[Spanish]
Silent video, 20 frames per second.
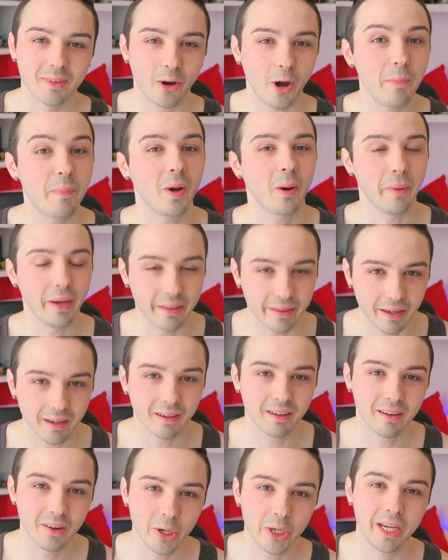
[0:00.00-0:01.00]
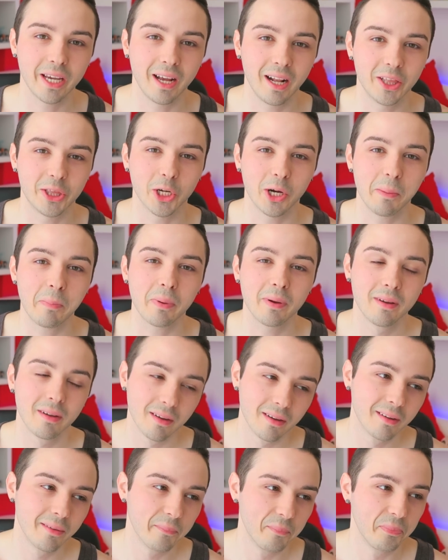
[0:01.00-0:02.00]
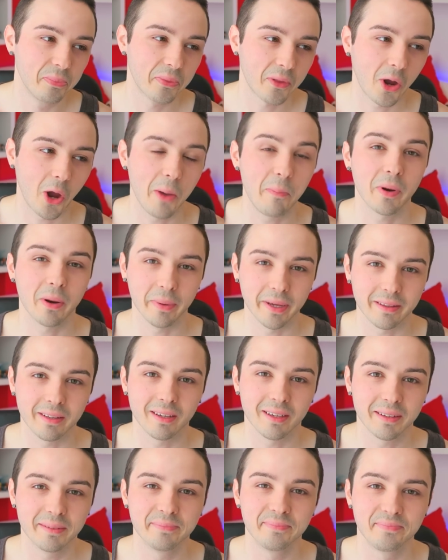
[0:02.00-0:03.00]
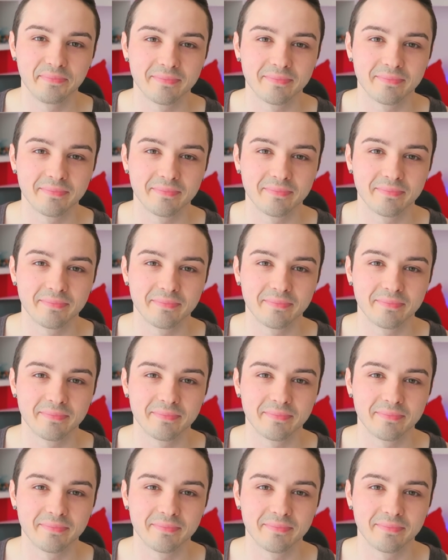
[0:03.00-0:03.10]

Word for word: Hoy promete. Hoy el top. Hoy promete.